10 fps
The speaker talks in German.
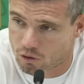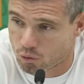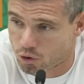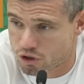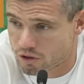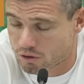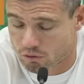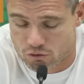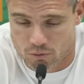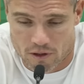Tore schießt aus
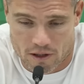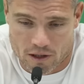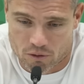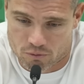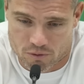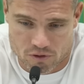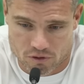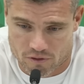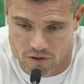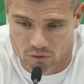dem Spiel heraus,
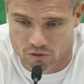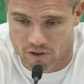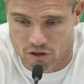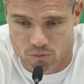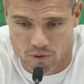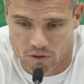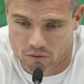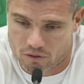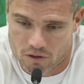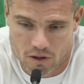beziehungsweise uns wegspielt
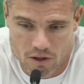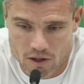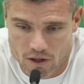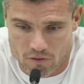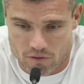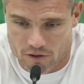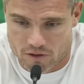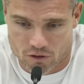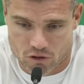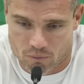und wir nicht
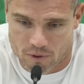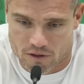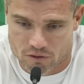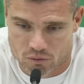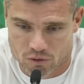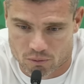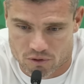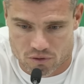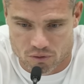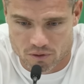hinkommen, alles gut, aber
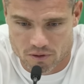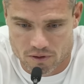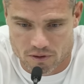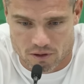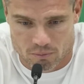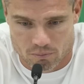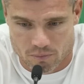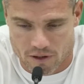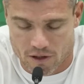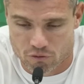so ähm,
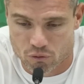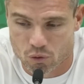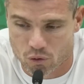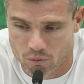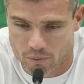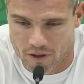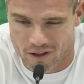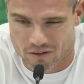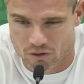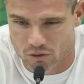bei der Führung, bei
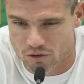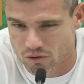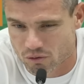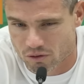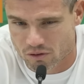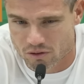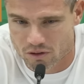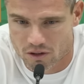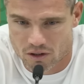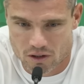der Situation,
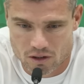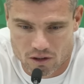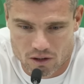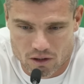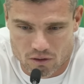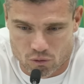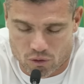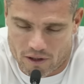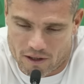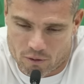wo du
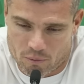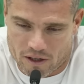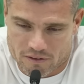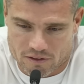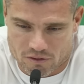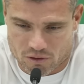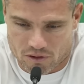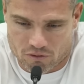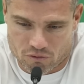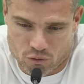eher gemerkt hast oder
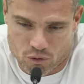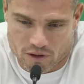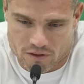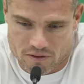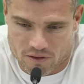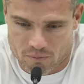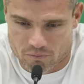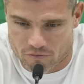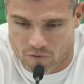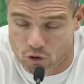gefühlt hast,
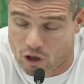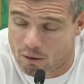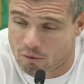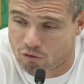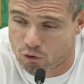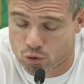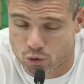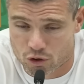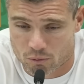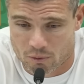ähm, wenn wir noch einmal vorn
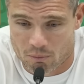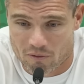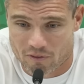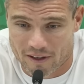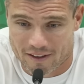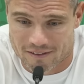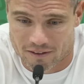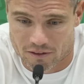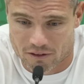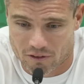durchkommen, dann machen wir erst
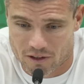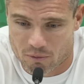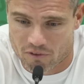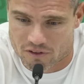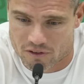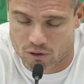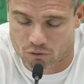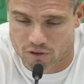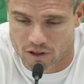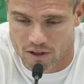Dritte, weil immer was in der
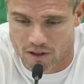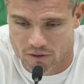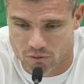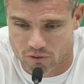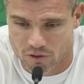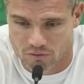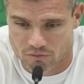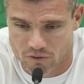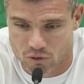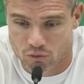Luft gelegen hat und wir,
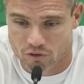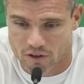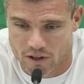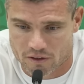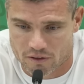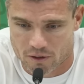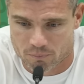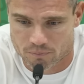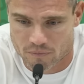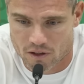wir gut verteidigt
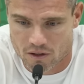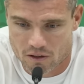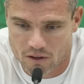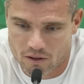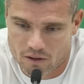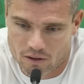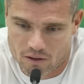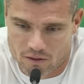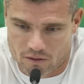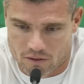haben,
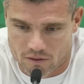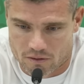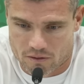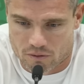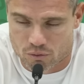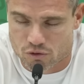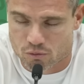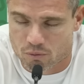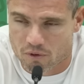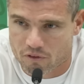dann äh, tut es
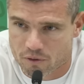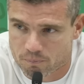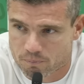umso mehr weh.